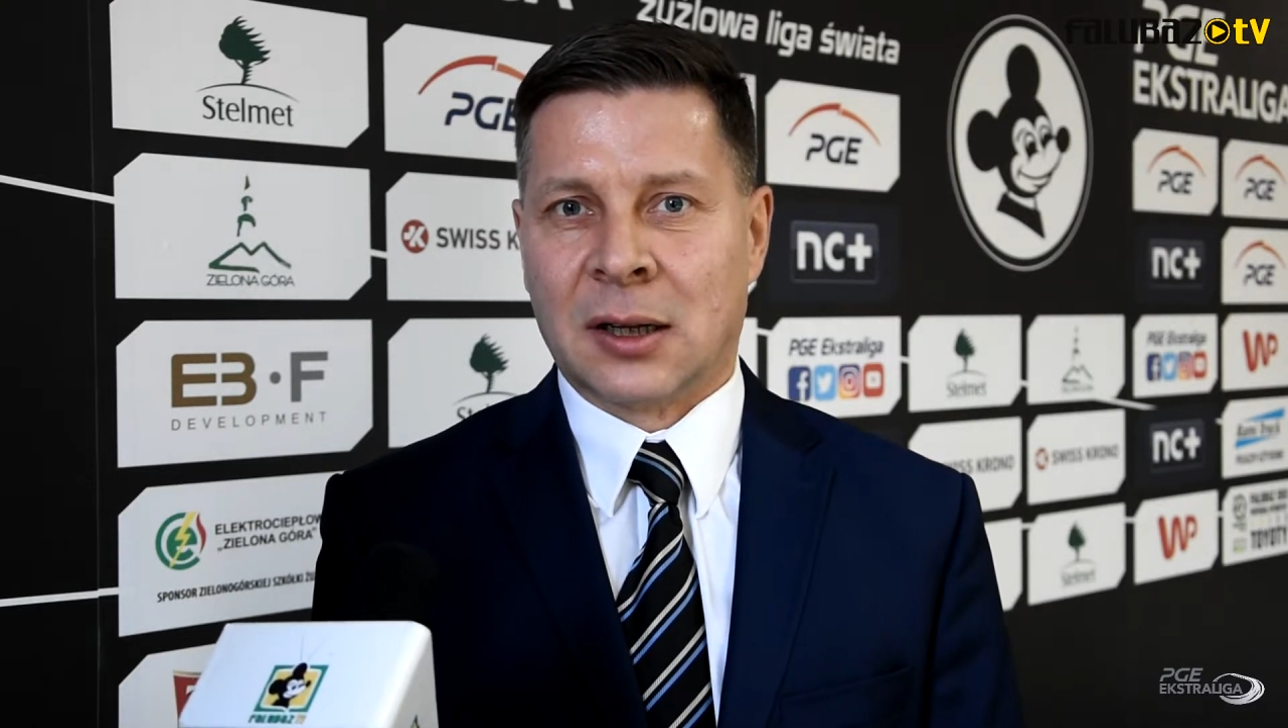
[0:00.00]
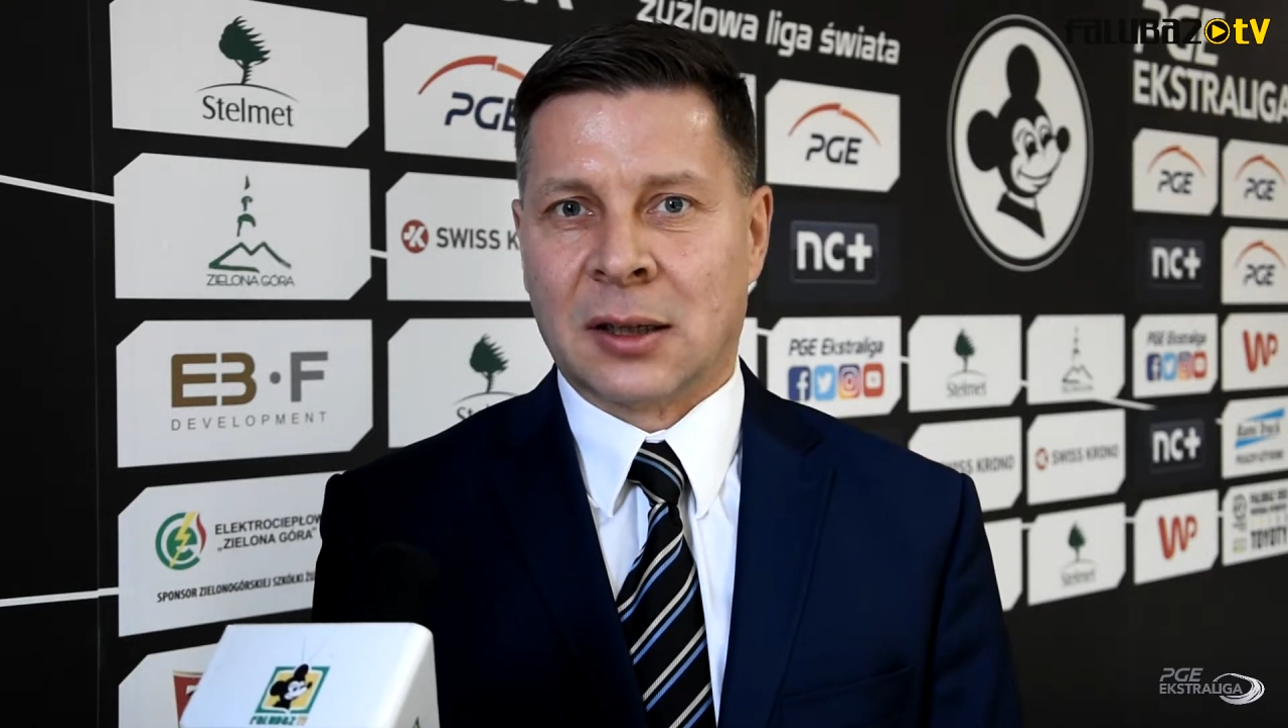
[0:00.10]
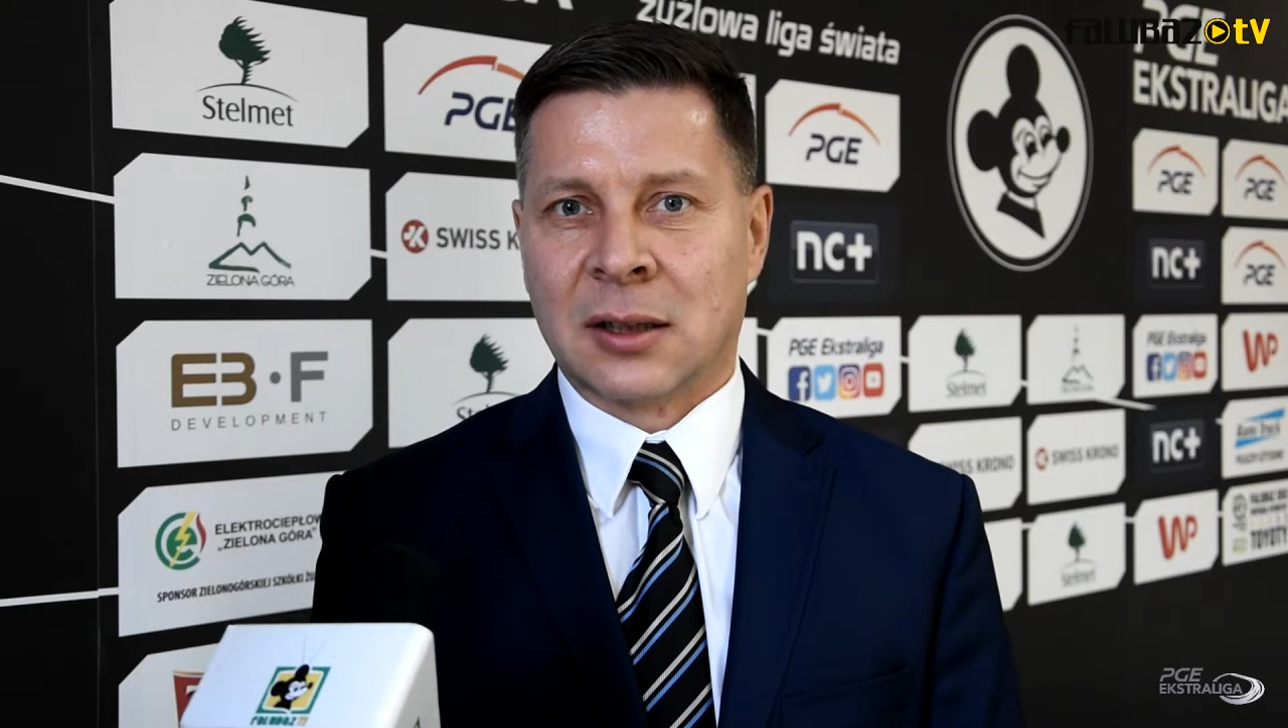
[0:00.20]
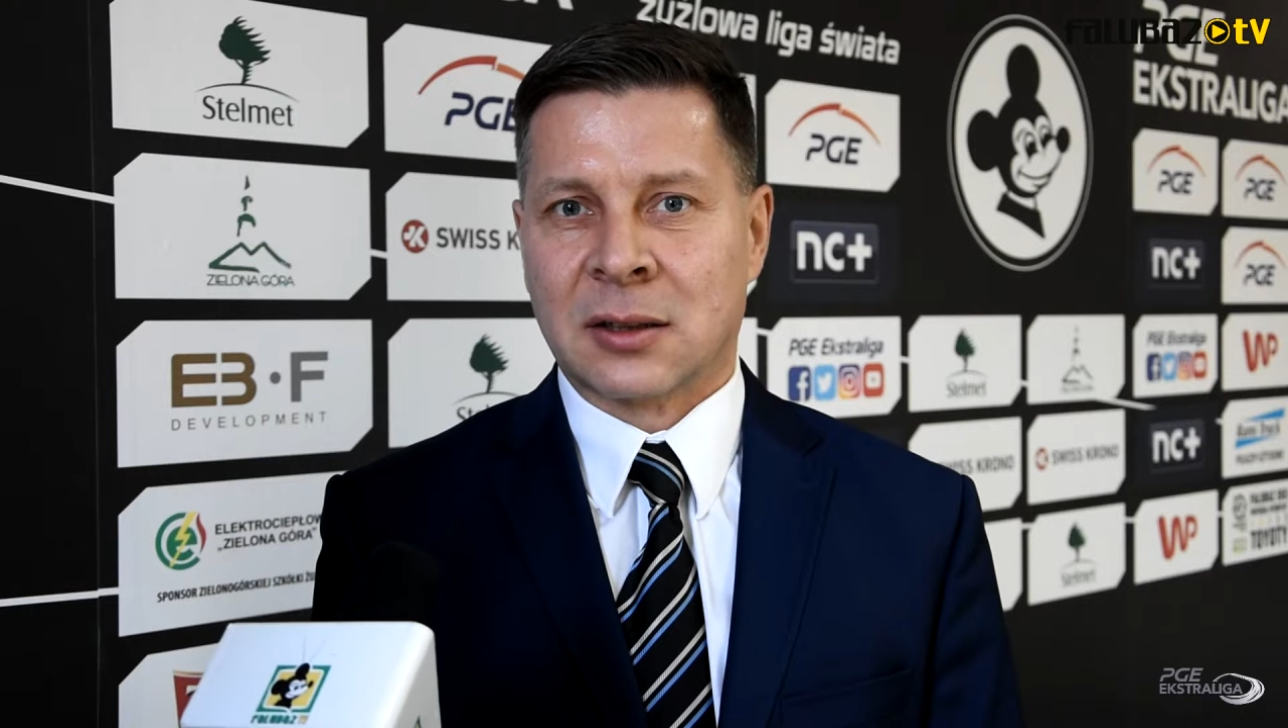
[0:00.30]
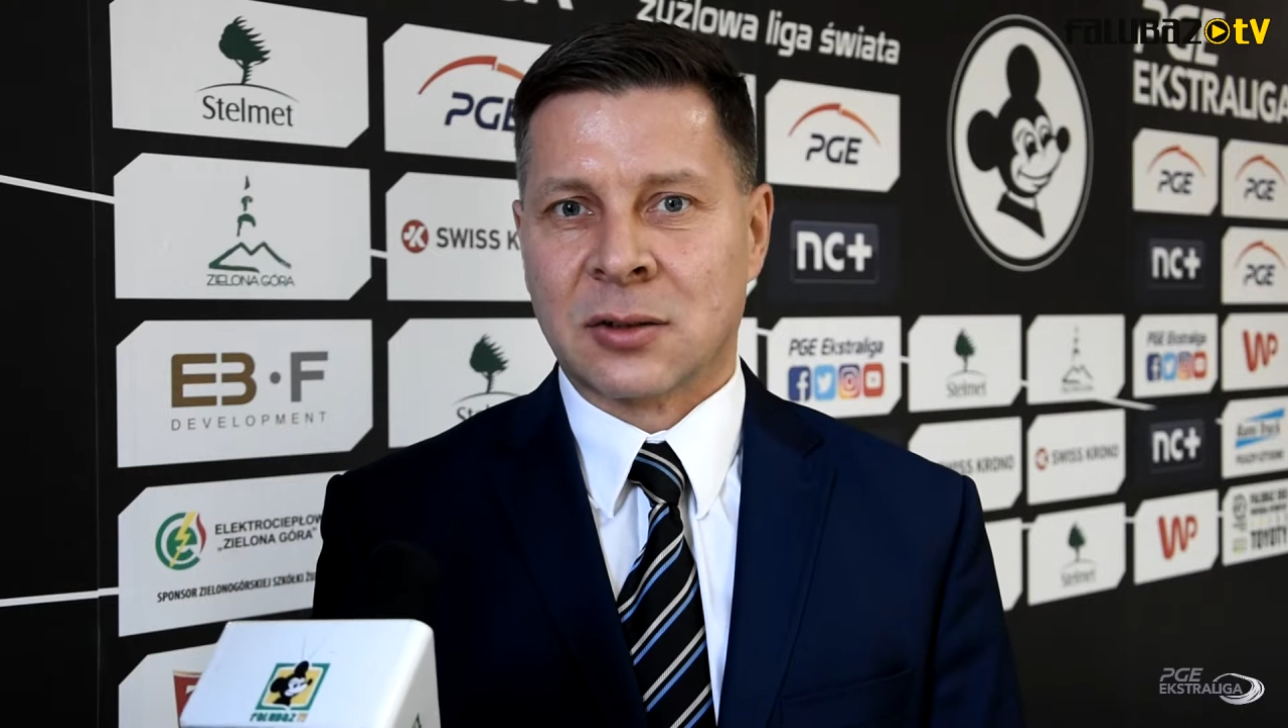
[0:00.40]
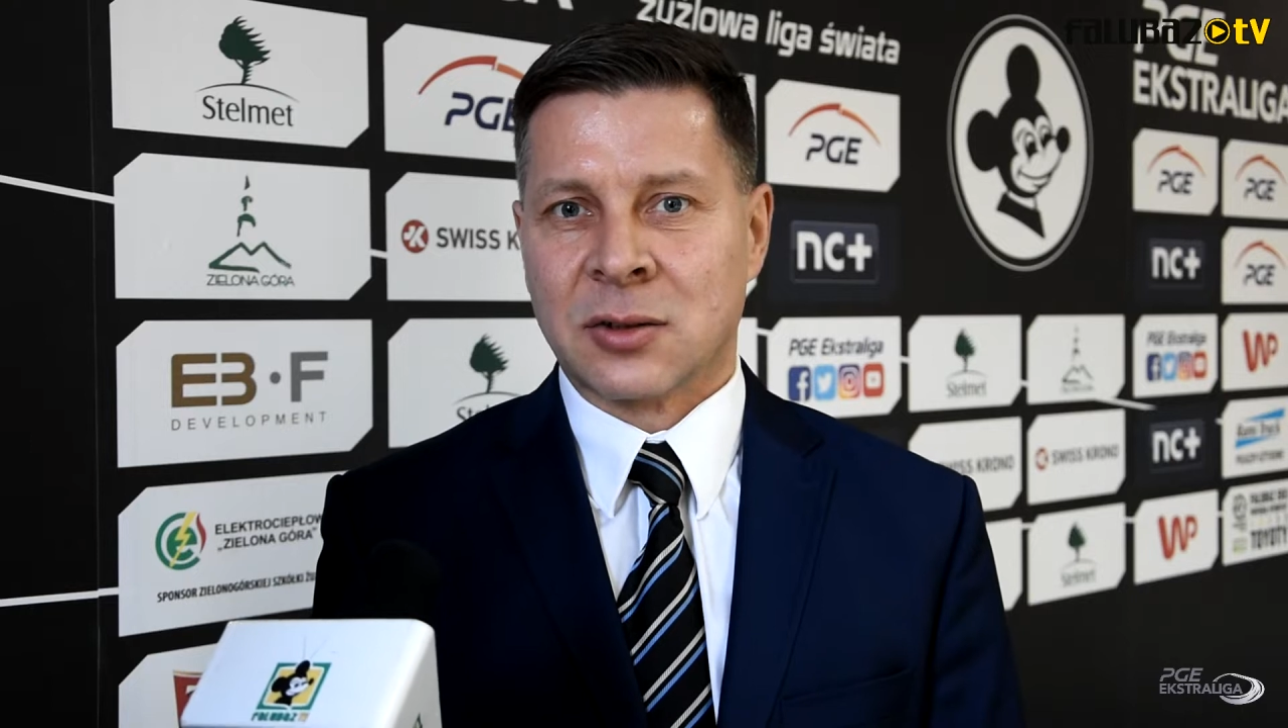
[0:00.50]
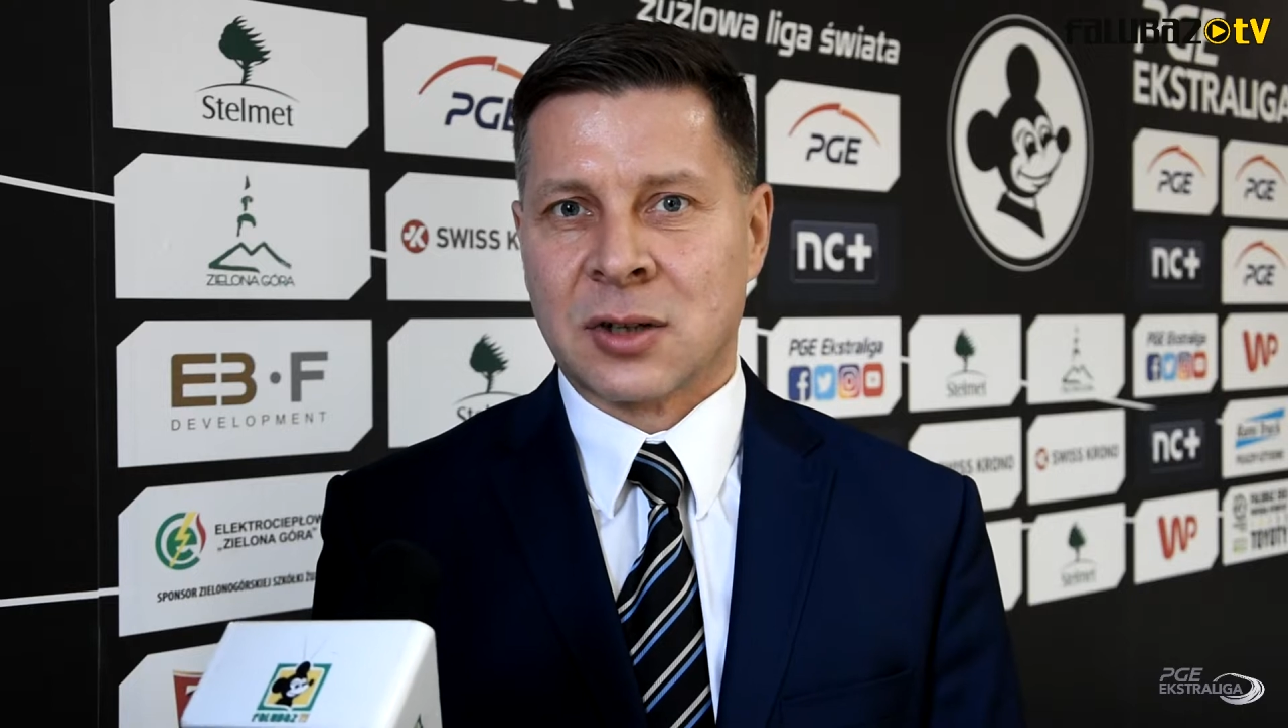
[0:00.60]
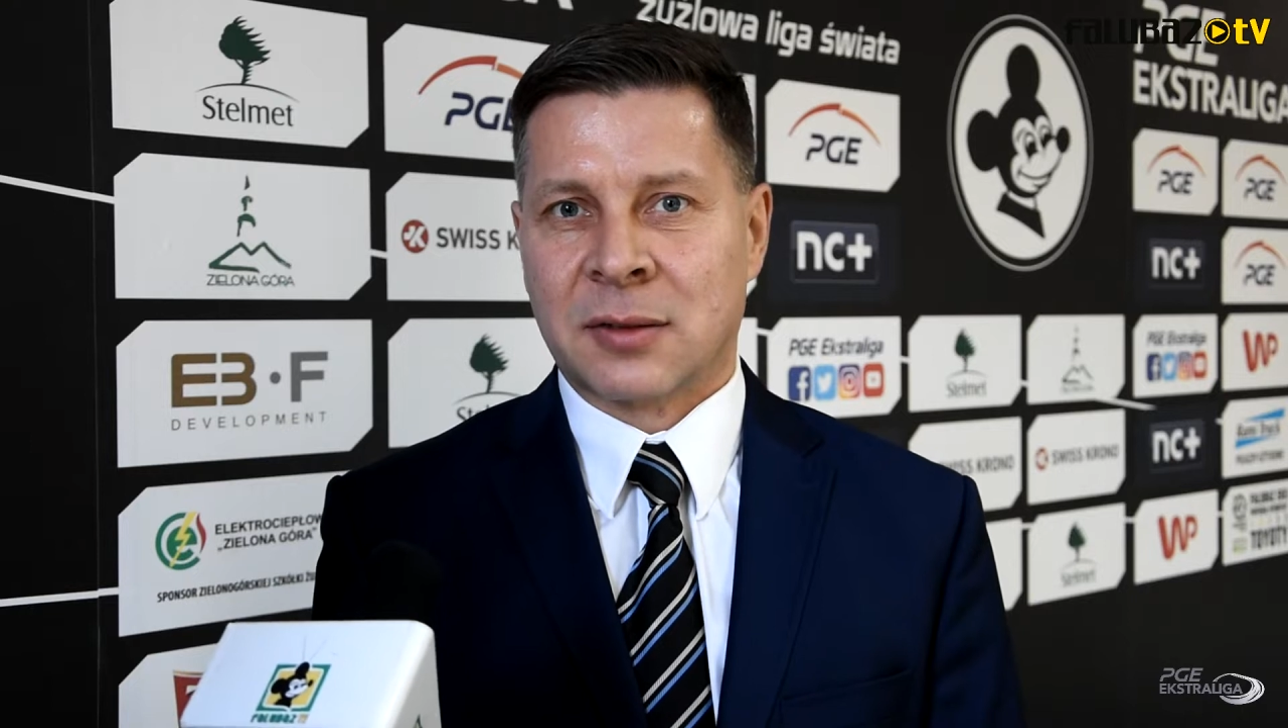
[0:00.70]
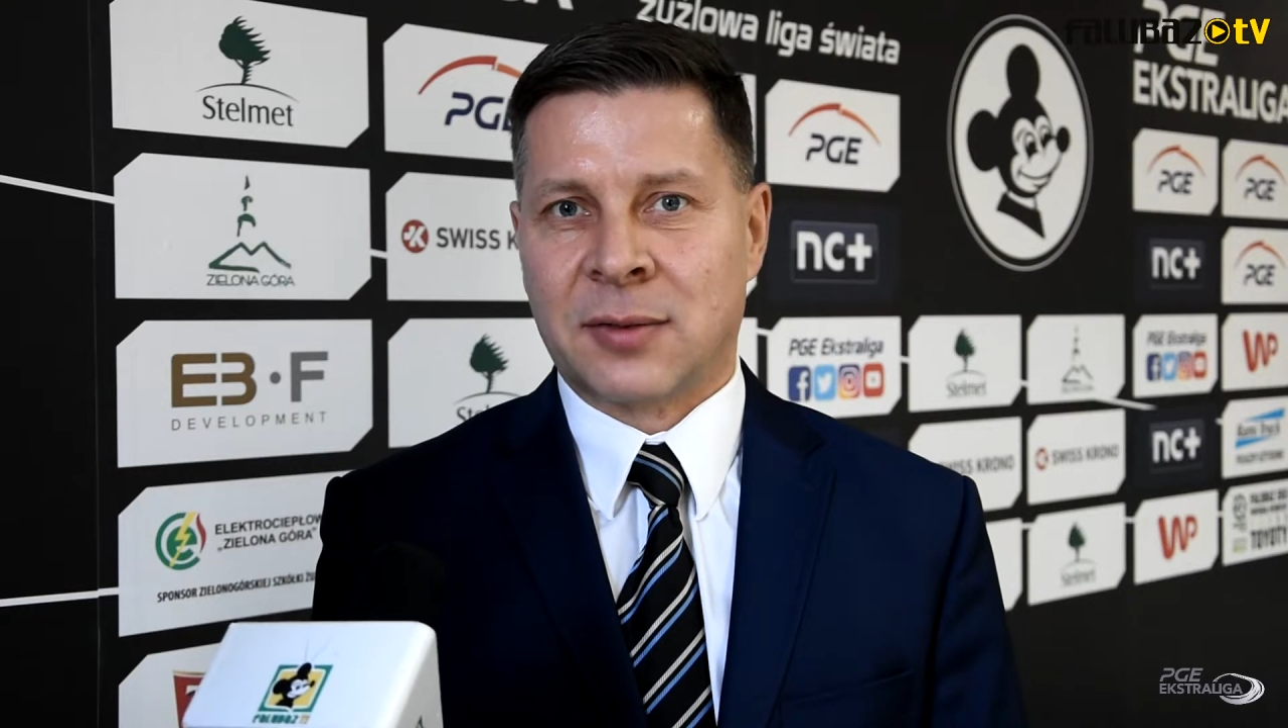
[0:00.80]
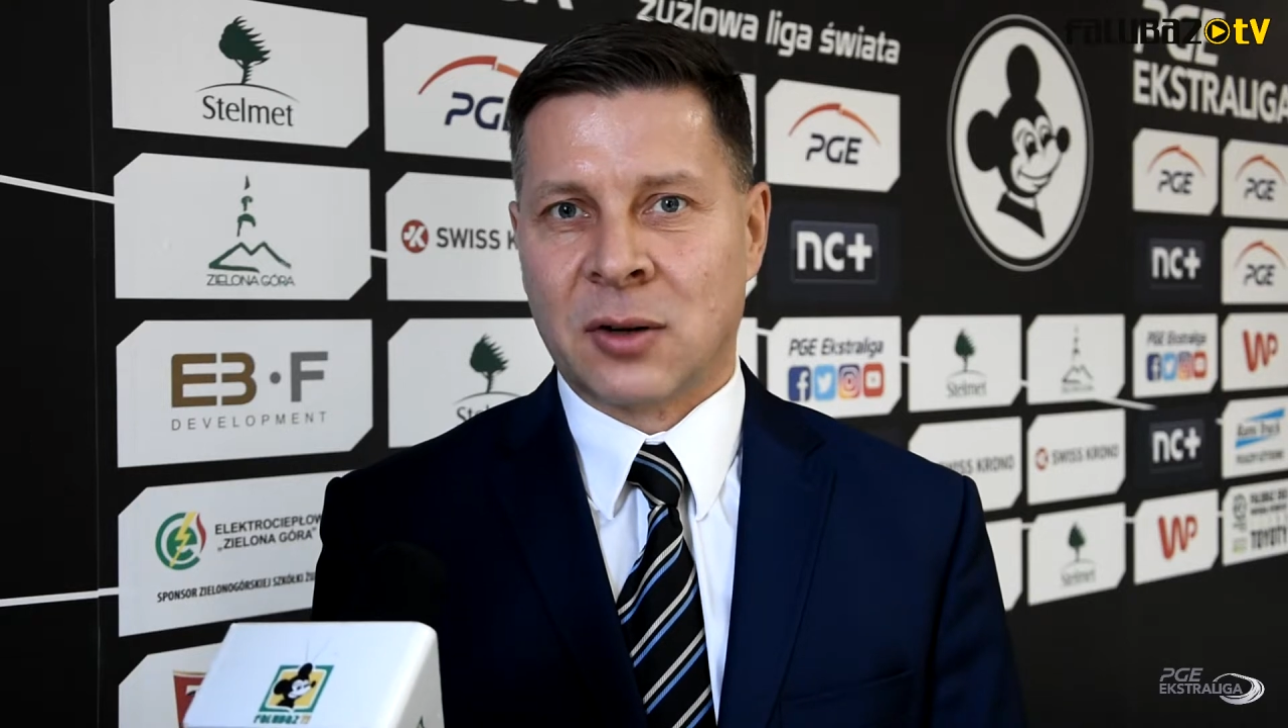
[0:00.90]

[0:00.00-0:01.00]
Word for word: E, dlatego że